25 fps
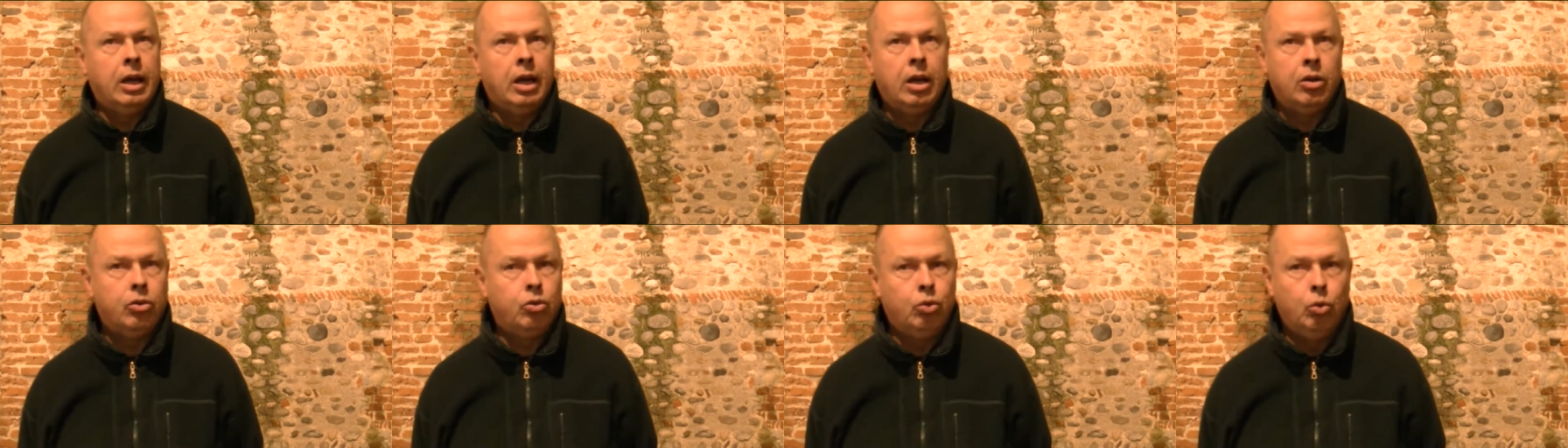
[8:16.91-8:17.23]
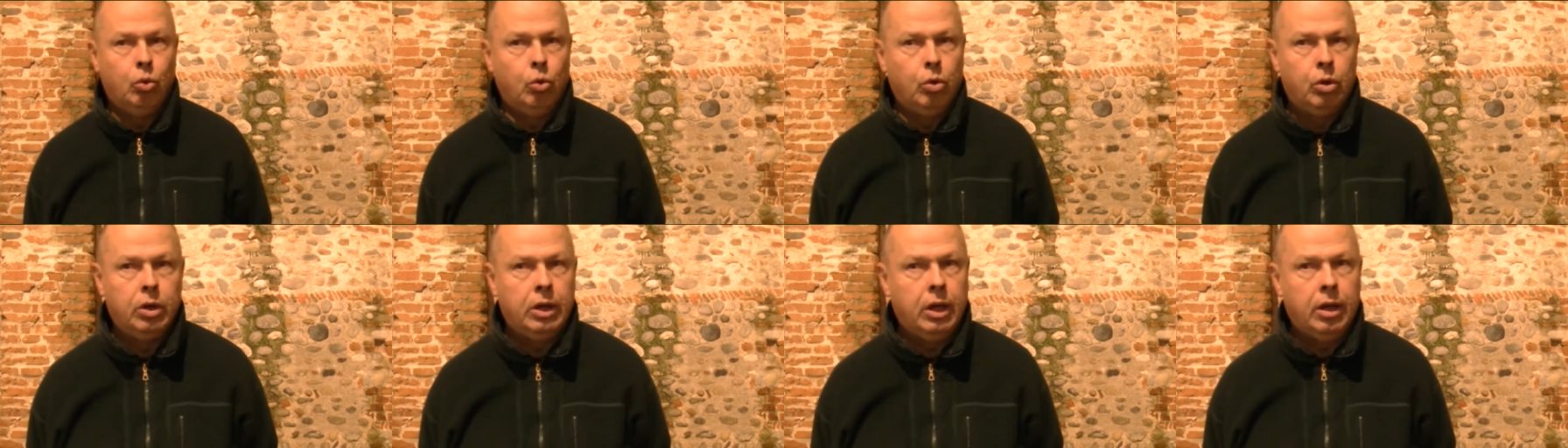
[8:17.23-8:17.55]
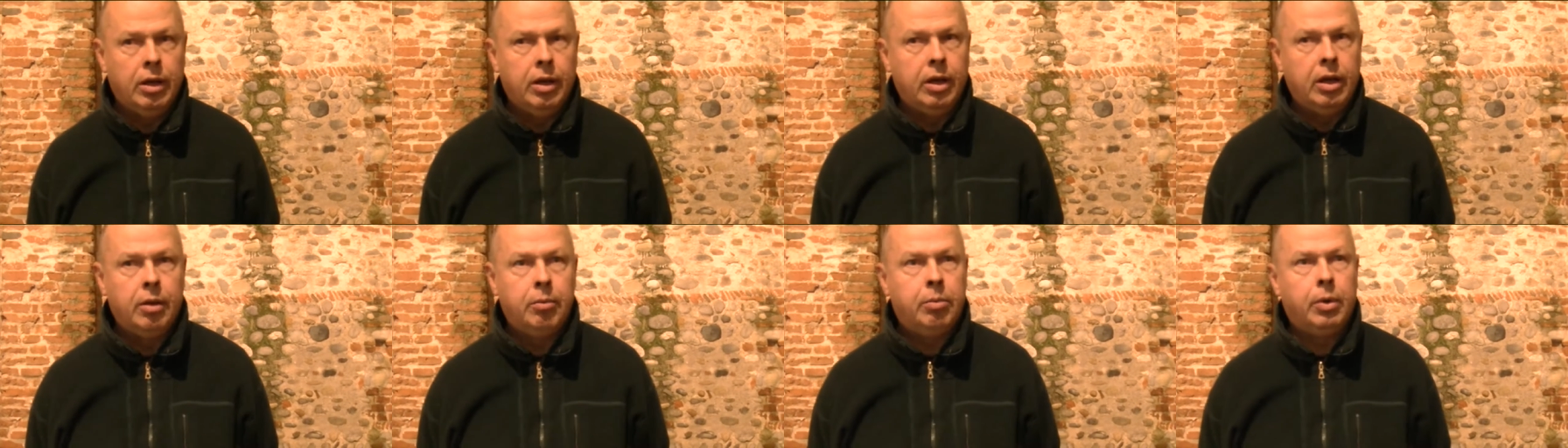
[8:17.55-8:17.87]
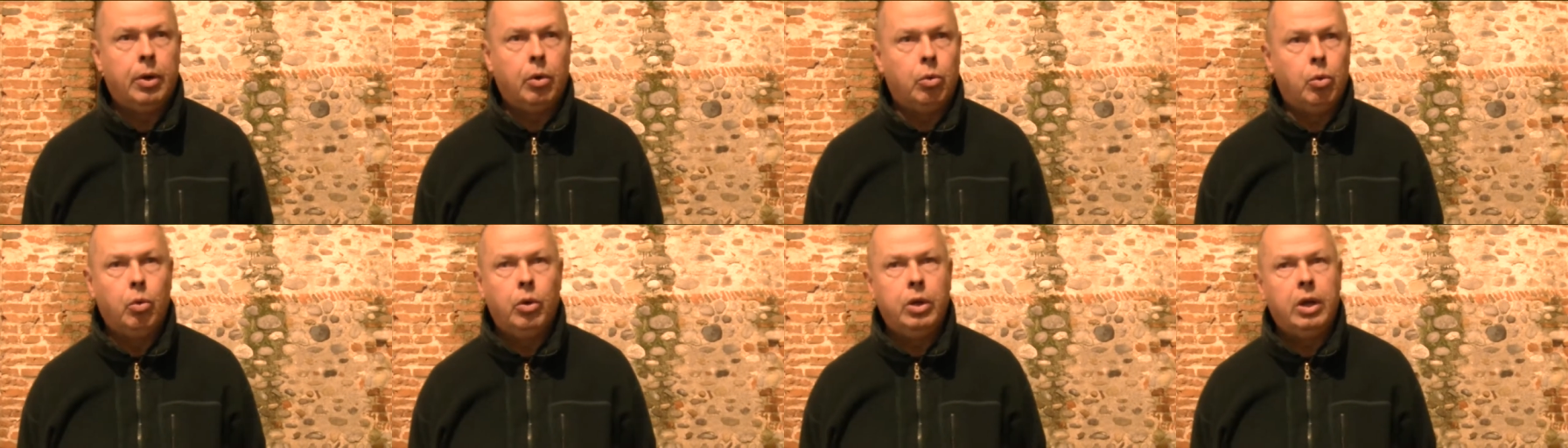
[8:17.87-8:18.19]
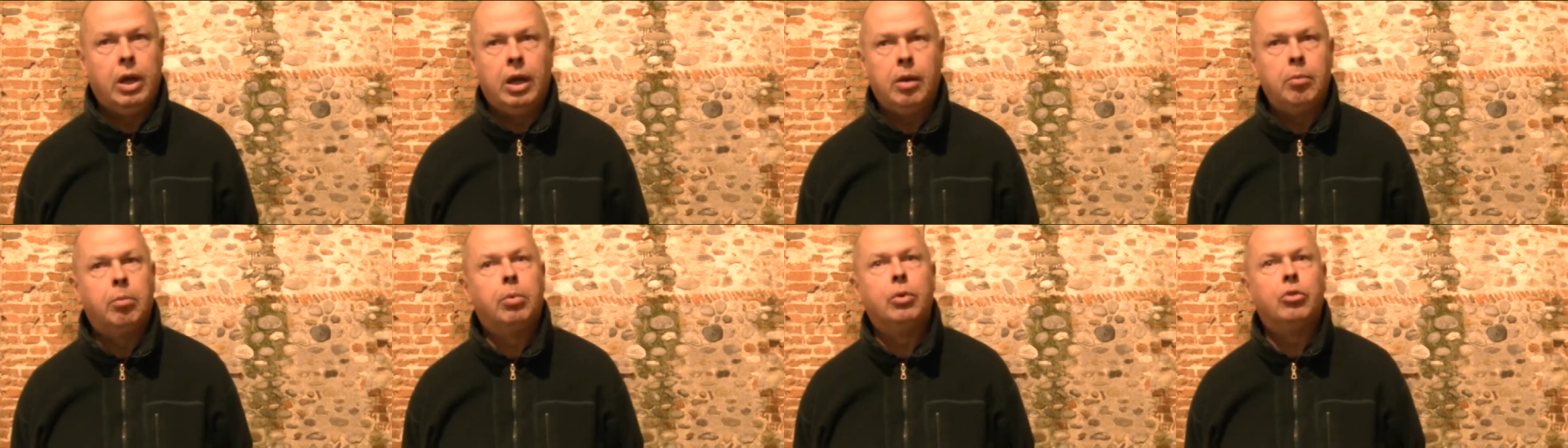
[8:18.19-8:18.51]
assurda e per cui
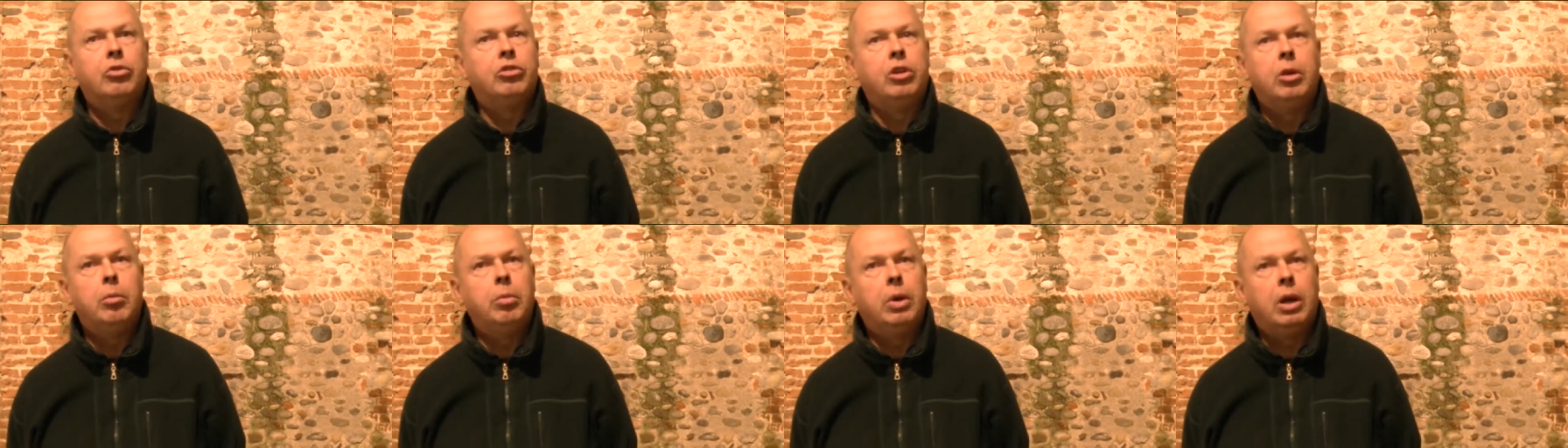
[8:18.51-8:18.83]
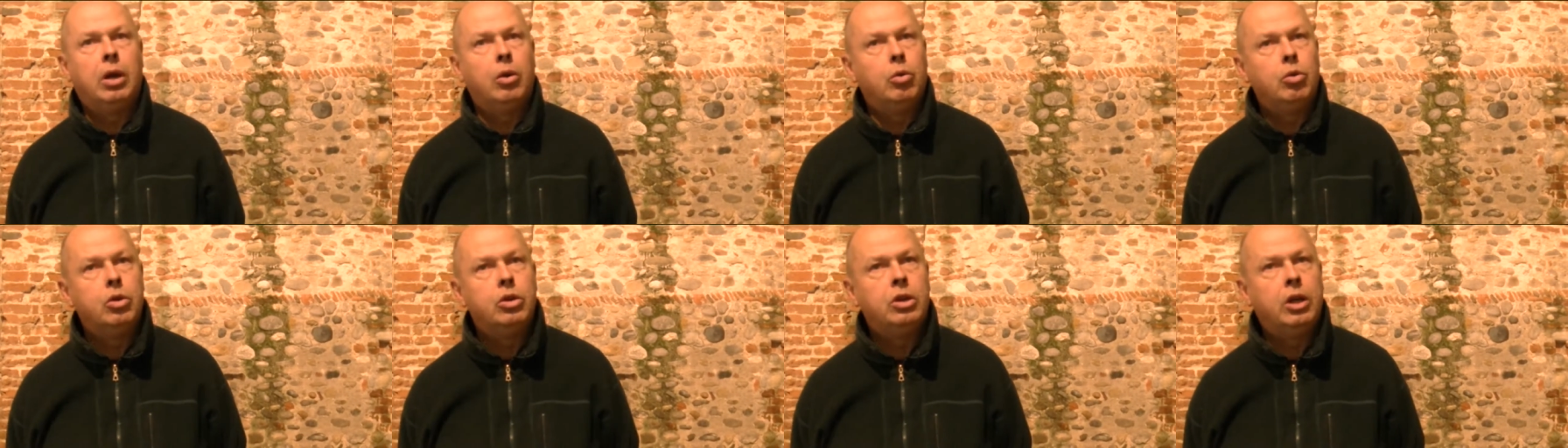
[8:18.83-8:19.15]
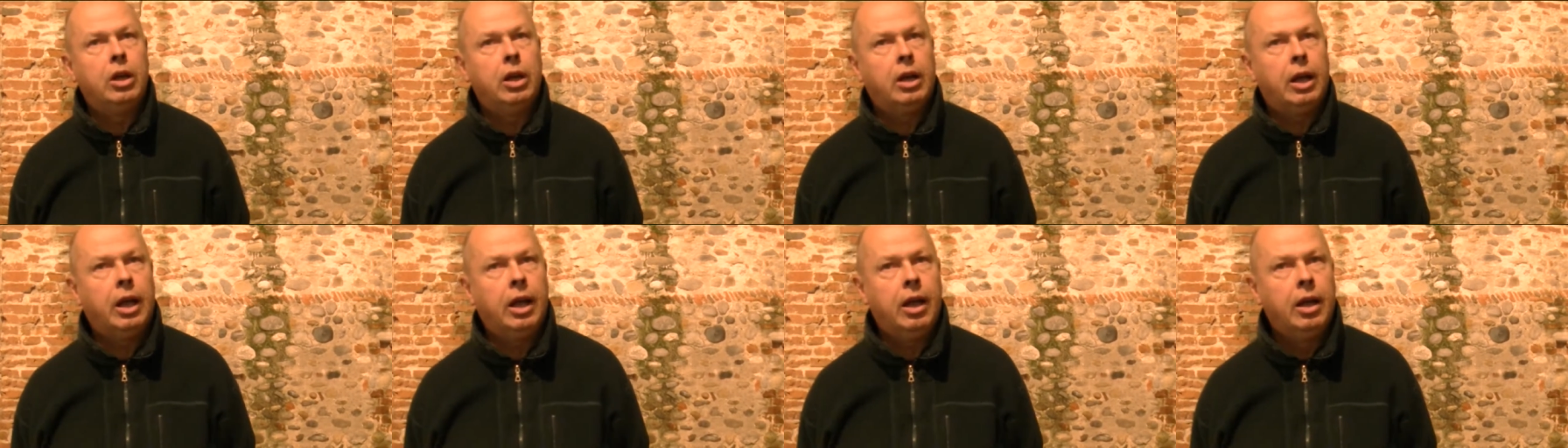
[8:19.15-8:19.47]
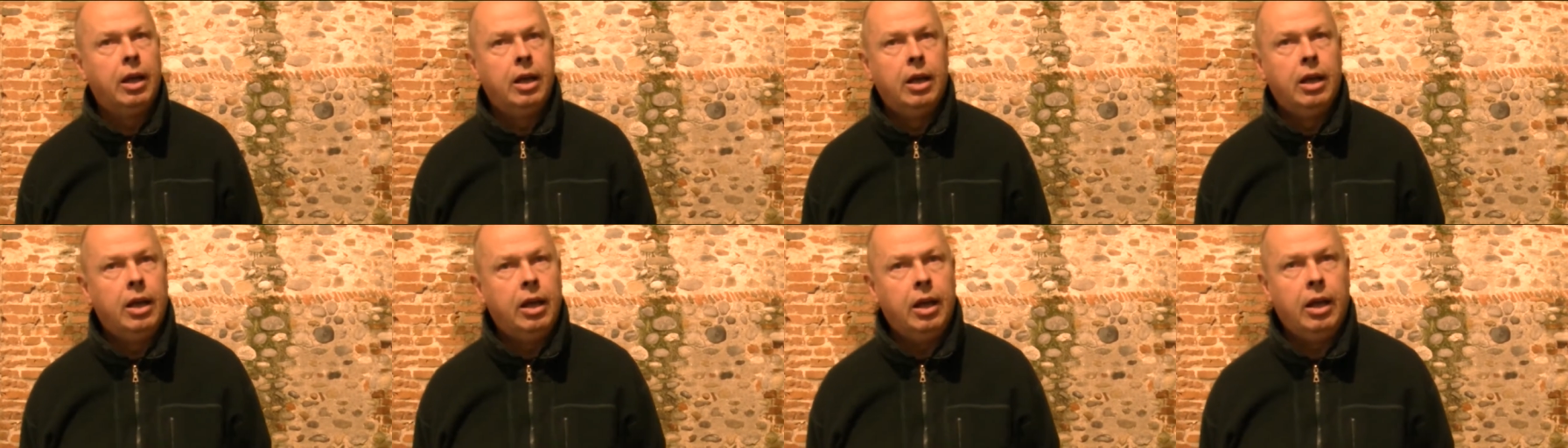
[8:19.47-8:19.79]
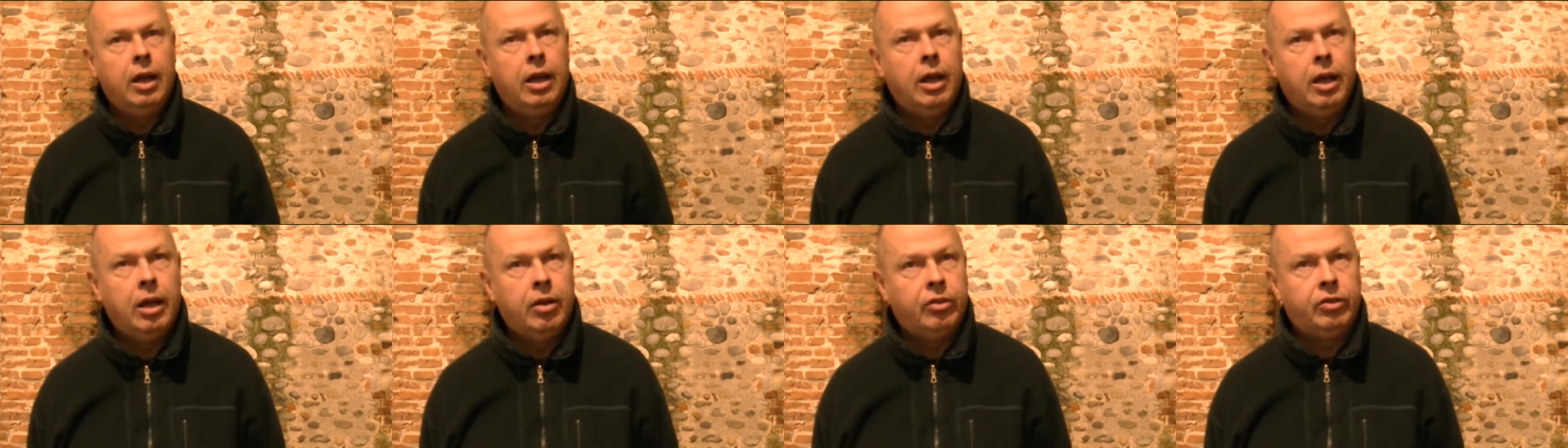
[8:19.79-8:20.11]
è impossibile riuscire
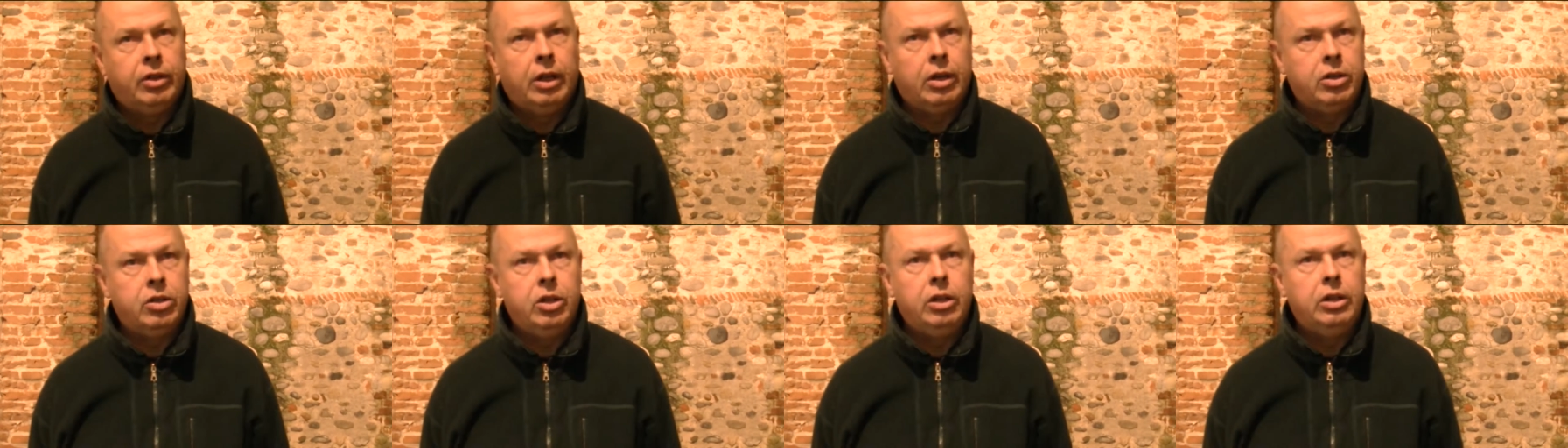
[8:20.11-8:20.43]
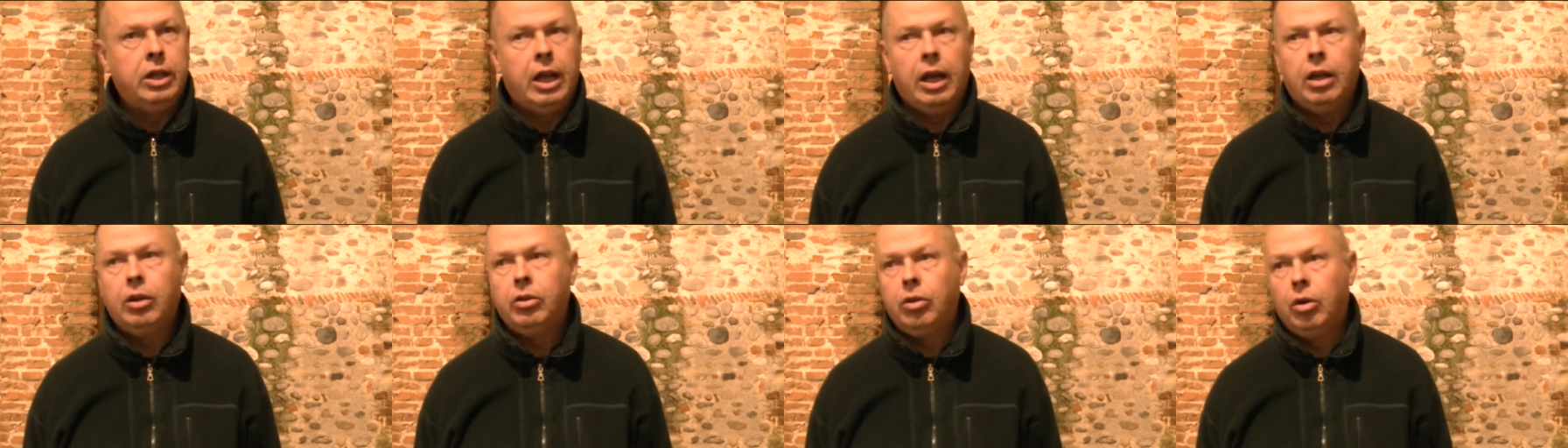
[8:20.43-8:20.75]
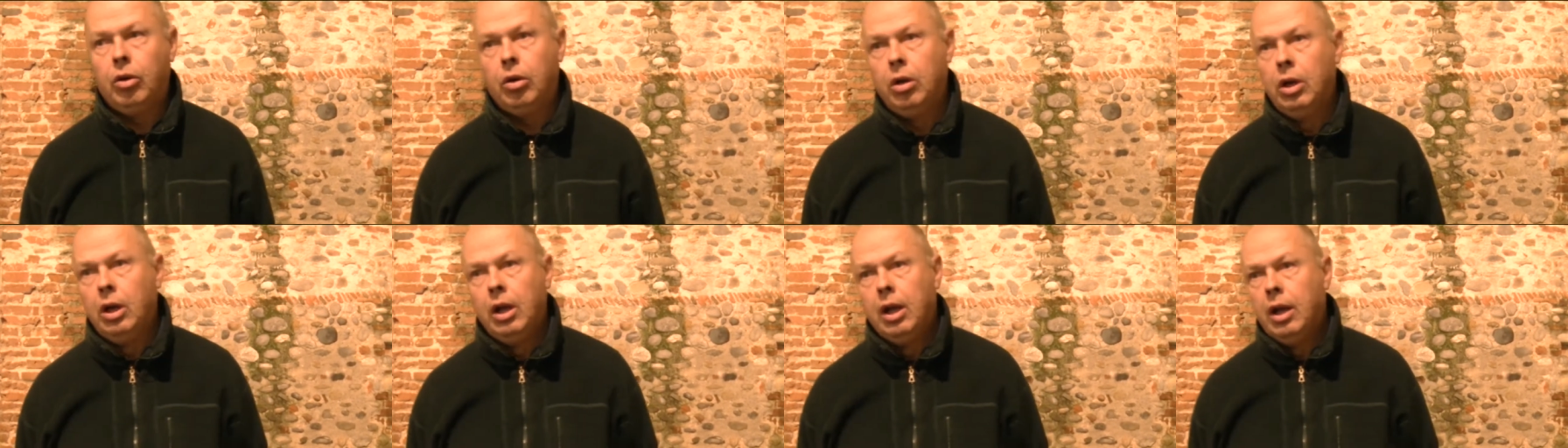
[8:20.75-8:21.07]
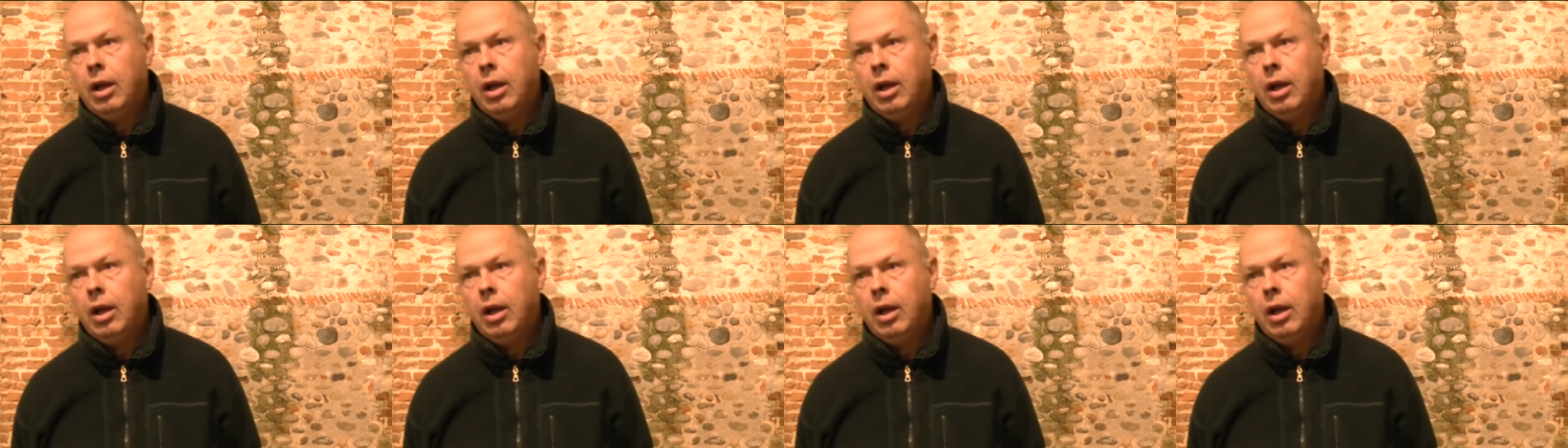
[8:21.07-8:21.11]
eh, a starci dentro